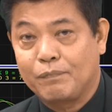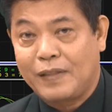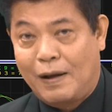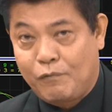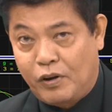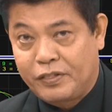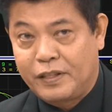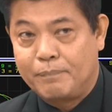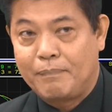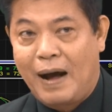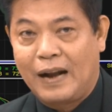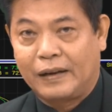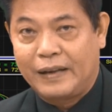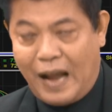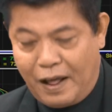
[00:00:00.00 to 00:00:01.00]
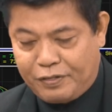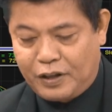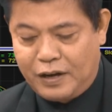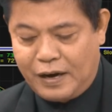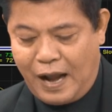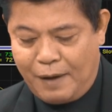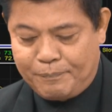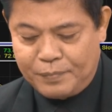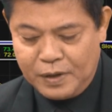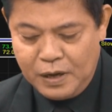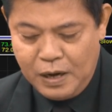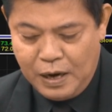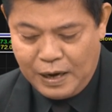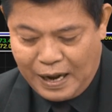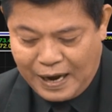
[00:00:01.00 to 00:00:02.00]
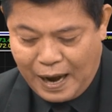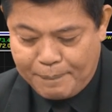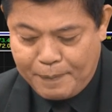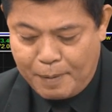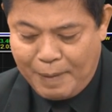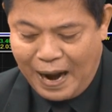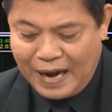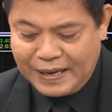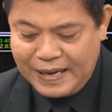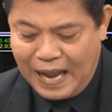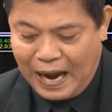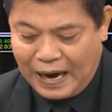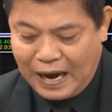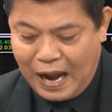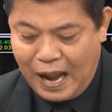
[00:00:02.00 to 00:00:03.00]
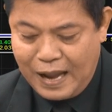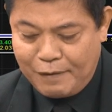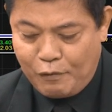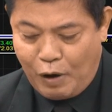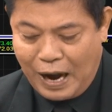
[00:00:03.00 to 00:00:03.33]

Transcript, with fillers: ต่ำกว่า 10 บาทน่าซื้อครับราคาเป้าหมายที่อยากให้